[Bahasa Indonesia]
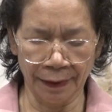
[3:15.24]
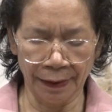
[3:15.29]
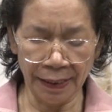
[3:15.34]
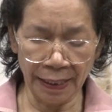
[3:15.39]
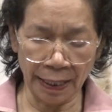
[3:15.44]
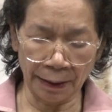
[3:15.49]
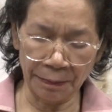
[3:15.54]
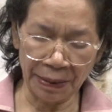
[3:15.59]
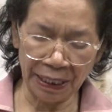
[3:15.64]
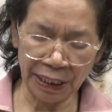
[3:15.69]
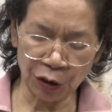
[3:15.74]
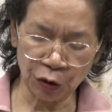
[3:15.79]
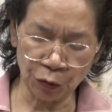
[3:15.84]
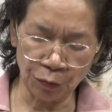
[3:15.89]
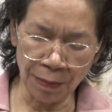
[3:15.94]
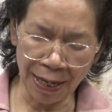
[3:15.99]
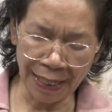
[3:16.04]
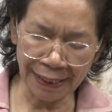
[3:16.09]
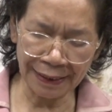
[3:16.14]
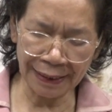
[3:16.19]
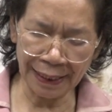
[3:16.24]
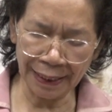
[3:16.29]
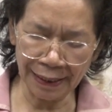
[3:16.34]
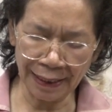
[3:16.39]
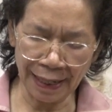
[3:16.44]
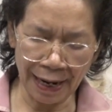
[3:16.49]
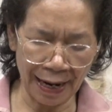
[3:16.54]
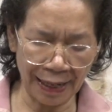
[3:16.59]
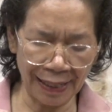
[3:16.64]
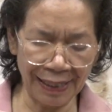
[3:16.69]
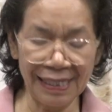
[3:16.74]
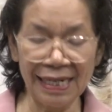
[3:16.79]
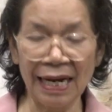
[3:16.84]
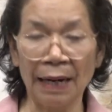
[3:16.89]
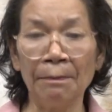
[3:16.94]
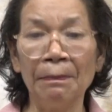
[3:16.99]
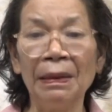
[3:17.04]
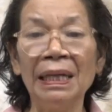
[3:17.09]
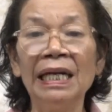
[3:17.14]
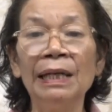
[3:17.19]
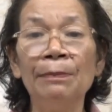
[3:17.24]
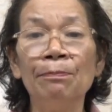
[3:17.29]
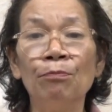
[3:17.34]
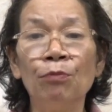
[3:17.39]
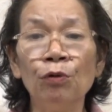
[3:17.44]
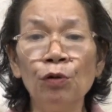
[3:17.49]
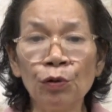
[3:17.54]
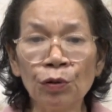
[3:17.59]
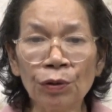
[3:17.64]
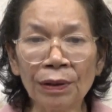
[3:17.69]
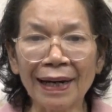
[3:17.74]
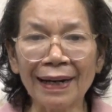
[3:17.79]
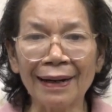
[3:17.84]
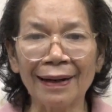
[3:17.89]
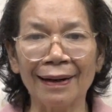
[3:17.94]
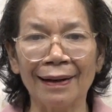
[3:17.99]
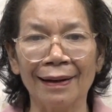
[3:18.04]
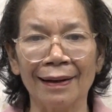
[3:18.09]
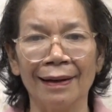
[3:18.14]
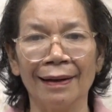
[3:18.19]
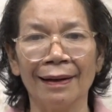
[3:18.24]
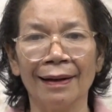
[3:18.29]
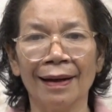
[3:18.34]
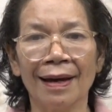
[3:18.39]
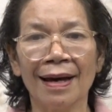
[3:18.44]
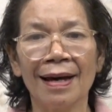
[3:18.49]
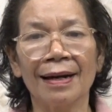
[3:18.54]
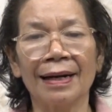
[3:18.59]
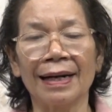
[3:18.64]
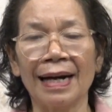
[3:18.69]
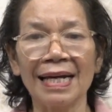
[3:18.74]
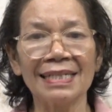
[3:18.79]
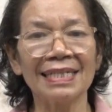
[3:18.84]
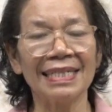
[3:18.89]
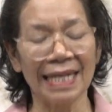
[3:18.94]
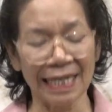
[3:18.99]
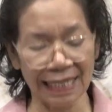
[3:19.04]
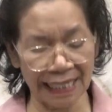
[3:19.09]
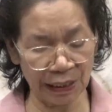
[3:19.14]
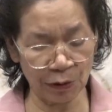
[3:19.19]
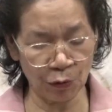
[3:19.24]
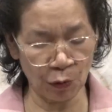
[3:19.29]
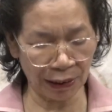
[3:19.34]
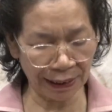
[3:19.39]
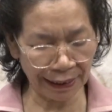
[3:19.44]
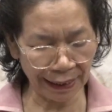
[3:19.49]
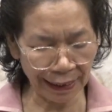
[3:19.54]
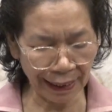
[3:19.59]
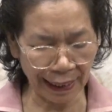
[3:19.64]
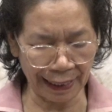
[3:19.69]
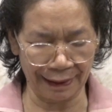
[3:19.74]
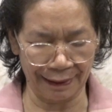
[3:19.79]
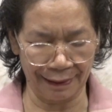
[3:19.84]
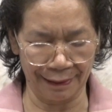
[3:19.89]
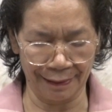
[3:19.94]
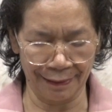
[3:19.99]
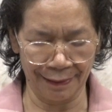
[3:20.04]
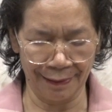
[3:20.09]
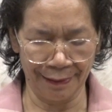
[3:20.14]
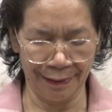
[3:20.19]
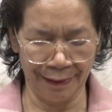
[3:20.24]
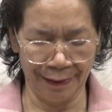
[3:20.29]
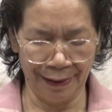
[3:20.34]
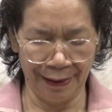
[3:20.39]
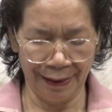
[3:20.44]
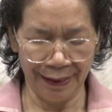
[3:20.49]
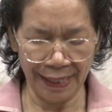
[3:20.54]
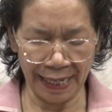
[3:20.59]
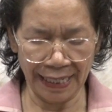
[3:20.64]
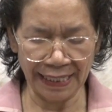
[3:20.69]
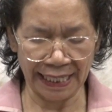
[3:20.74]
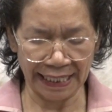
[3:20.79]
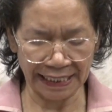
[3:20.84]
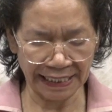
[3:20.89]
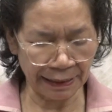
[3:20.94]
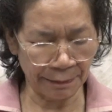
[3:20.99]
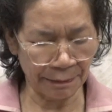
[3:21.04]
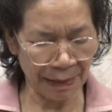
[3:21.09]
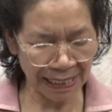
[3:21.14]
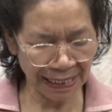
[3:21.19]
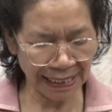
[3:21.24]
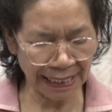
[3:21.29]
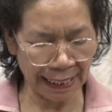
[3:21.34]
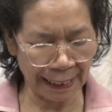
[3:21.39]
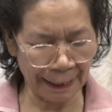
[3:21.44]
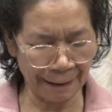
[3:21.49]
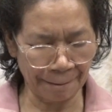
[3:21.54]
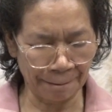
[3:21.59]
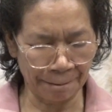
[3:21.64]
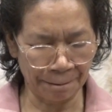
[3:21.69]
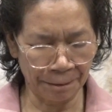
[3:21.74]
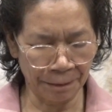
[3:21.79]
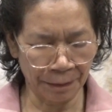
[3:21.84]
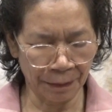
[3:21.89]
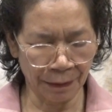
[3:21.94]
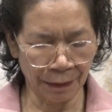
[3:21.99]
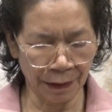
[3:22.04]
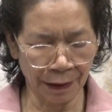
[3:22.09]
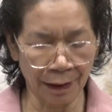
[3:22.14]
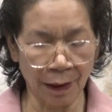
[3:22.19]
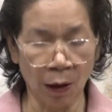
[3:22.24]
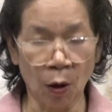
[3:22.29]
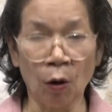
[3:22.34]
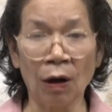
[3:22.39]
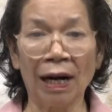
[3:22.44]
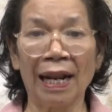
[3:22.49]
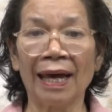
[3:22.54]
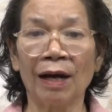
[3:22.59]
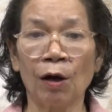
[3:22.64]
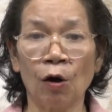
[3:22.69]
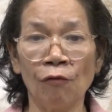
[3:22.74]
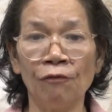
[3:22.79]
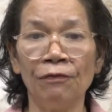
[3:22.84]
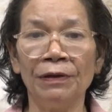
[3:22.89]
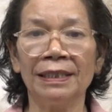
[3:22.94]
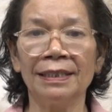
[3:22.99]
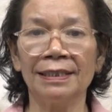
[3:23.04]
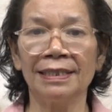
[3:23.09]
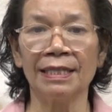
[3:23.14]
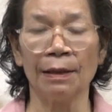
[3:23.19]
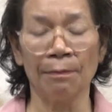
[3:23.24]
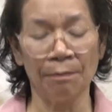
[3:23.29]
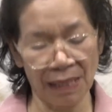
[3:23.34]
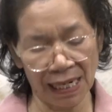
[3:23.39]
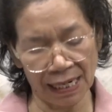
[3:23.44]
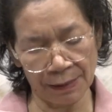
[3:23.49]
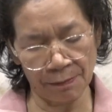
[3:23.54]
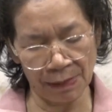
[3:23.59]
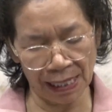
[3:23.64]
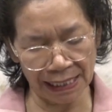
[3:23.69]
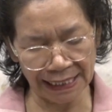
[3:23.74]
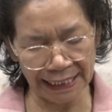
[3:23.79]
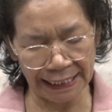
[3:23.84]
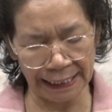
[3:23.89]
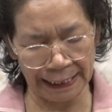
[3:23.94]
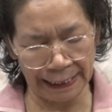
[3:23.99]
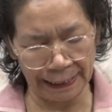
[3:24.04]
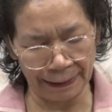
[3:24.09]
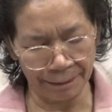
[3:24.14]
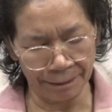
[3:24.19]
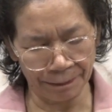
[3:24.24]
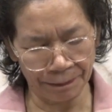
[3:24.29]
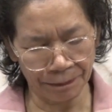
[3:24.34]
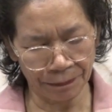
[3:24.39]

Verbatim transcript: Yang begitu banyak hal yang menimbulkan rasa kekhawatiran dan kecemasan oleh COVID-19 ini.